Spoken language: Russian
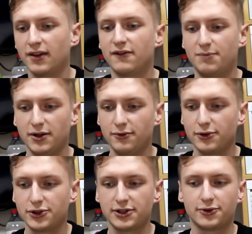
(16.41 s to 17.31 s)
В первую
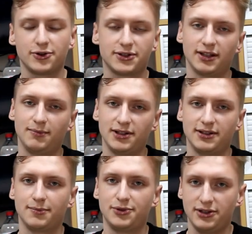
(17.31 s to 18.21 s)
очередь хочется
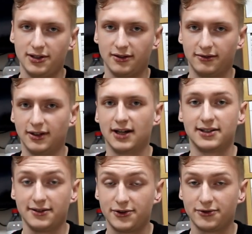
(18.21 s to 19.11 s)
отметить общительного,
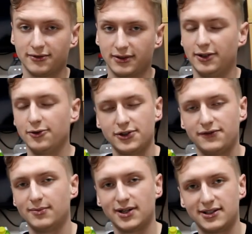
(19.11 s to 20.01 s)
отзывчивого и очень
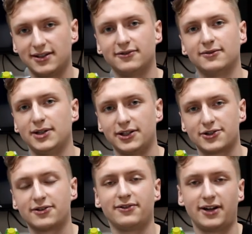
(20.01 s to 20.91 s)
внимательного
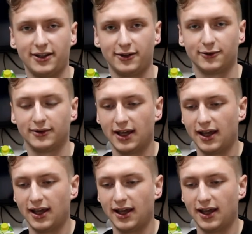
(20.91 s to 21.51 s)
менеджера Веронику,